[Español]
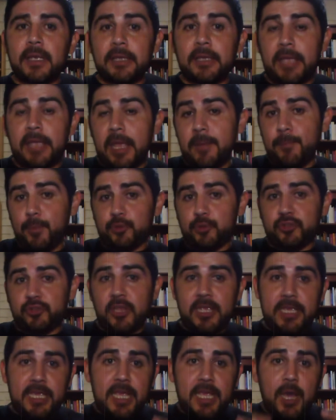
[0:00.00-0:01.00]
quien
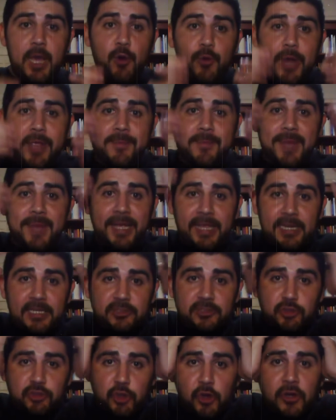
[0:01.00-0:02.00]
poseía una
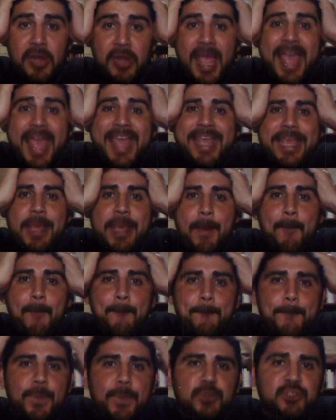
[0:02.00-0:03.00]
imaginación
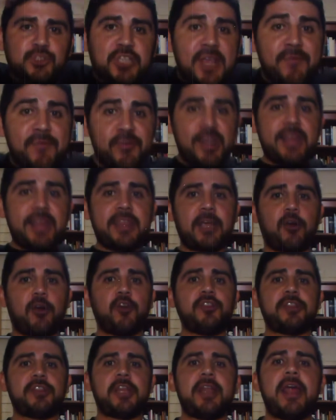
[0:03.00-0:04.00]
imposible de
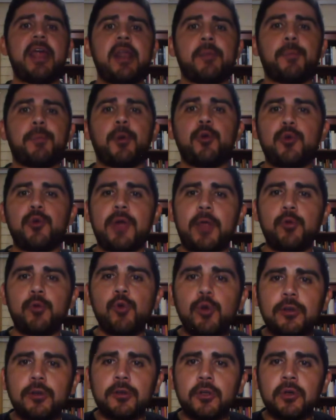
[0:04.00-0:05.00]
contener por un
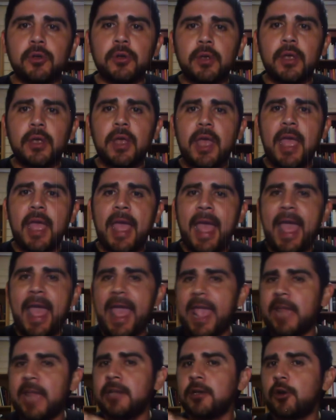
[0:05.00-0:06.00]
adulto,
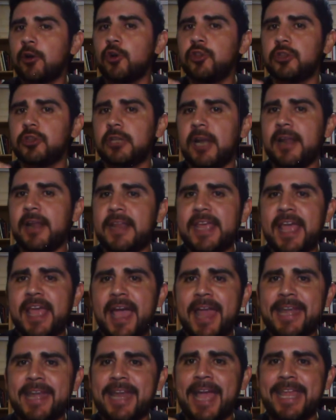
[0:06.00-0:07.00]

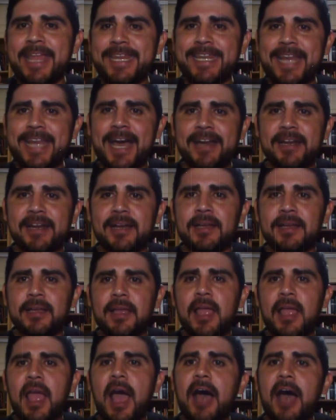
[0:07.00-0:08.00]
encontraría en Ainara
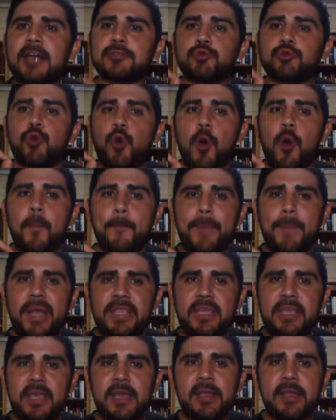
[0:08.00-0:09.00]
a su
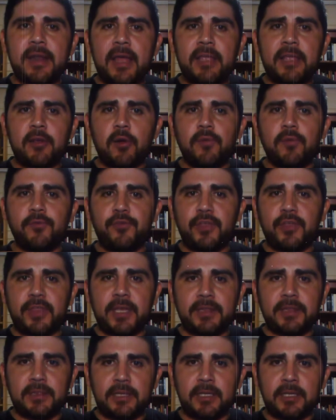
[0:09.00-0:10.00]
compañera y
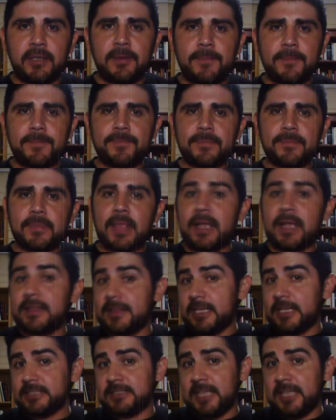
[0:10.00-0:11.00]
confidente.
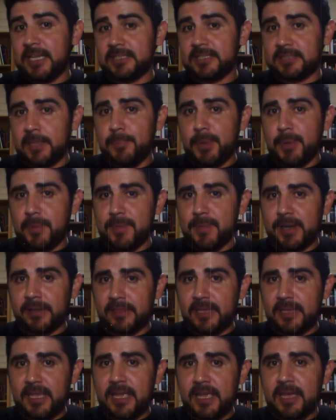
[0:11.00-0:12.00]
Desde ese primer
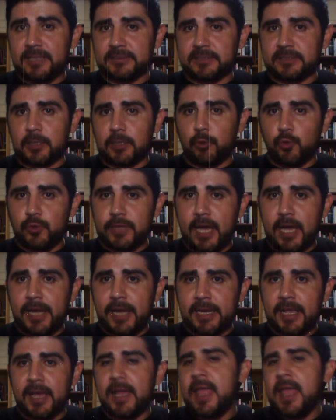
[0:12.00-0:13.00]
día en
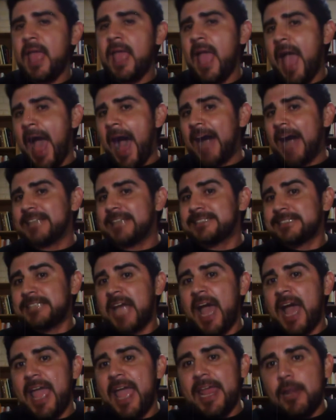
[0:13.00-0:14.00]
secundaria
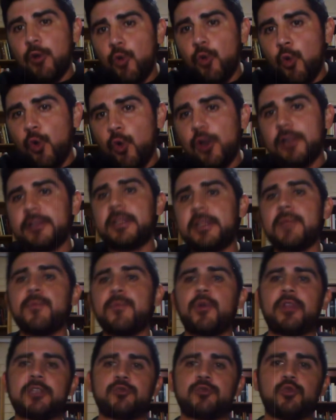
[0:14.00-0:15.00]
hasta el
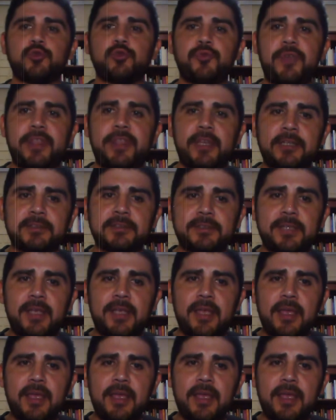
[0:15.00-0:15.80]
último de sus vidas.